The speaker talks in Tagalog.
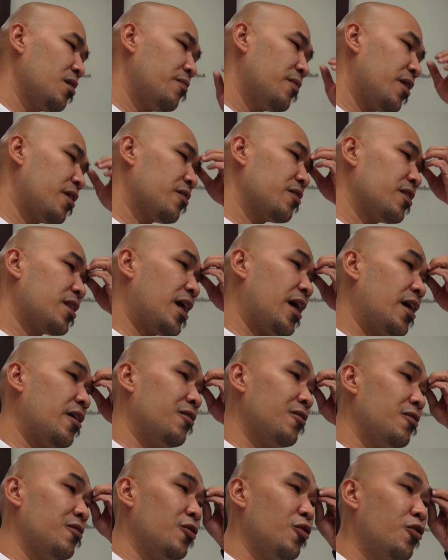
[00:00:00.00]
Meron
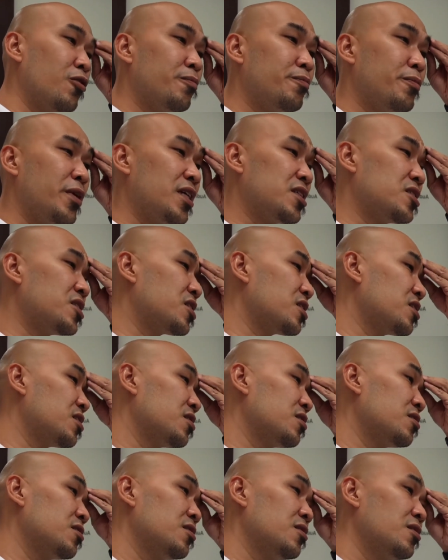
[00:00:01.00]
tayong low
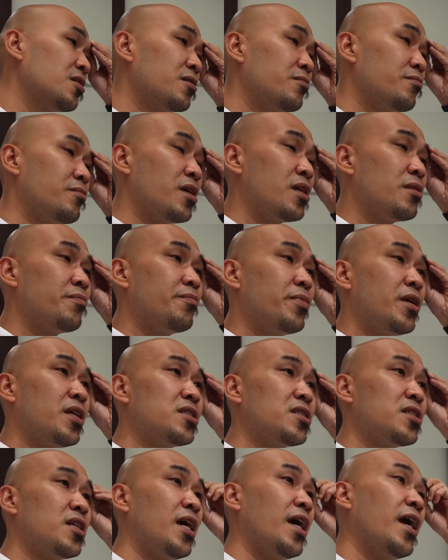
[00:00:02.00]
pitch, mid
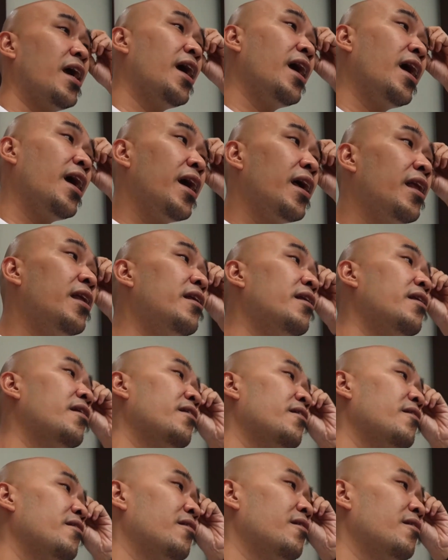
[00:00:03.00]
pitch, and